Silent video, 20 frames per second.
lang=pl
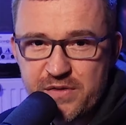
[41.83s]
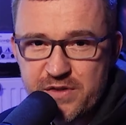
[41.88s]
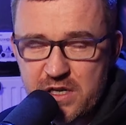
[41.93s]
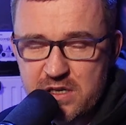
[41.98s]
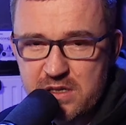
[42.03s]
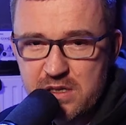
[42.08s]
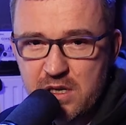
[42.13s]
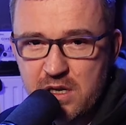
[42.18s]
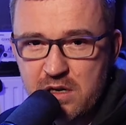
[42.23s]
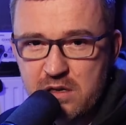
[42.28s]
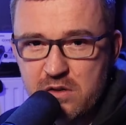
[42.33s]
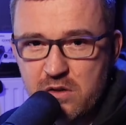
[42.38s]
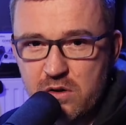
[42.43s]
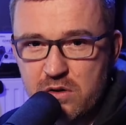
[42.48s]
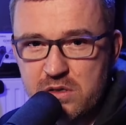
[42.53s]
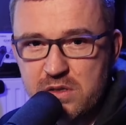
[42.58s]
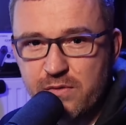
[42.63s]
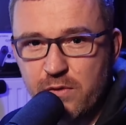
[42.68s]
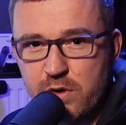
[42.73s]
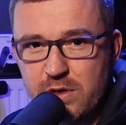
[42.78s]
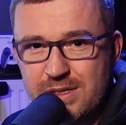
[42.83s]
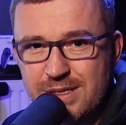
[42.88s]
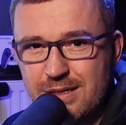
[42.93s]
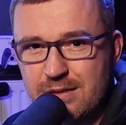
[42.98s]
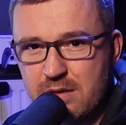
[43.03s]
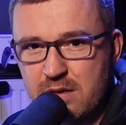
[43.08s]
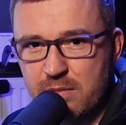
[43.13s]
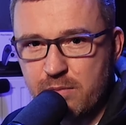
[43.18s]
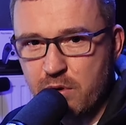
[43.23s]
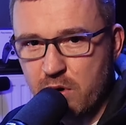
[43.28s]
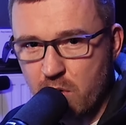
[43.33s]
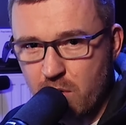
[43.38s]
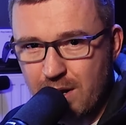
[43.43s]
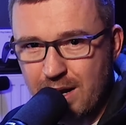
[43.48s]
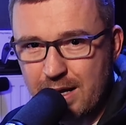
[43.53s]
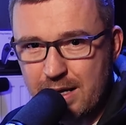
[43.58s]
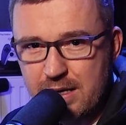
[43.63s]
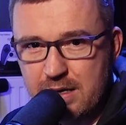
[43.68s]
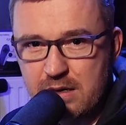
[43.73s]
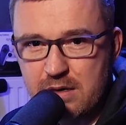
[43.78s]
Pierwsza z nich to swoisty tryb
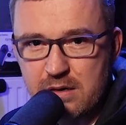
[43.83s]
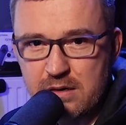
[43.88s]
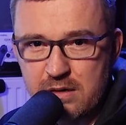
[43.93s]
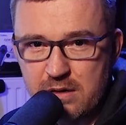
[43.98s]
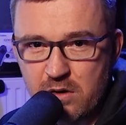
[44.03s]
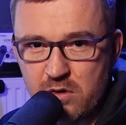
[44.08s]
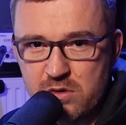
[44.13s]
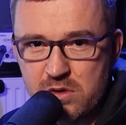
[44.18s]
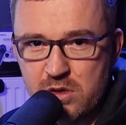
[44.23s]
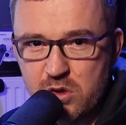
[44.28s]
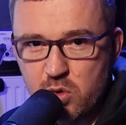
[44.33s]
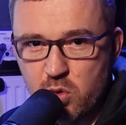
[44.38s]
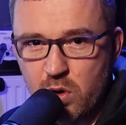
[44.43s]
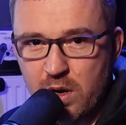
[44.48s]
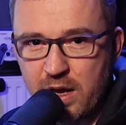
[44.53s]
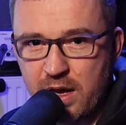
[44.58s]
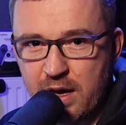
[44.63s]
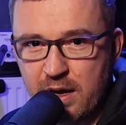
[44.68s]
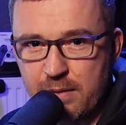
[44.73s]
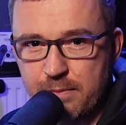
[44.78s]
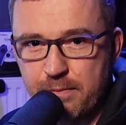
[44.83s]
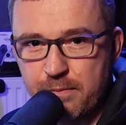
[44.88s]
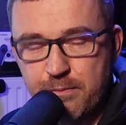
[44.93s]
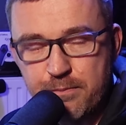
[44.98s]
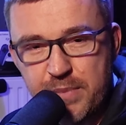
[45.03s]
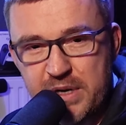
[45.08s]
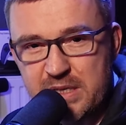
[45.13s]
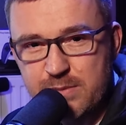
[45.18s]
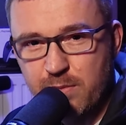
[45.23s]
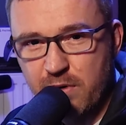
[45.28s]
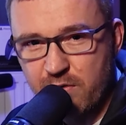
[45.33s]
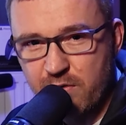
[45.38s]
roguelike e, o tytule Bez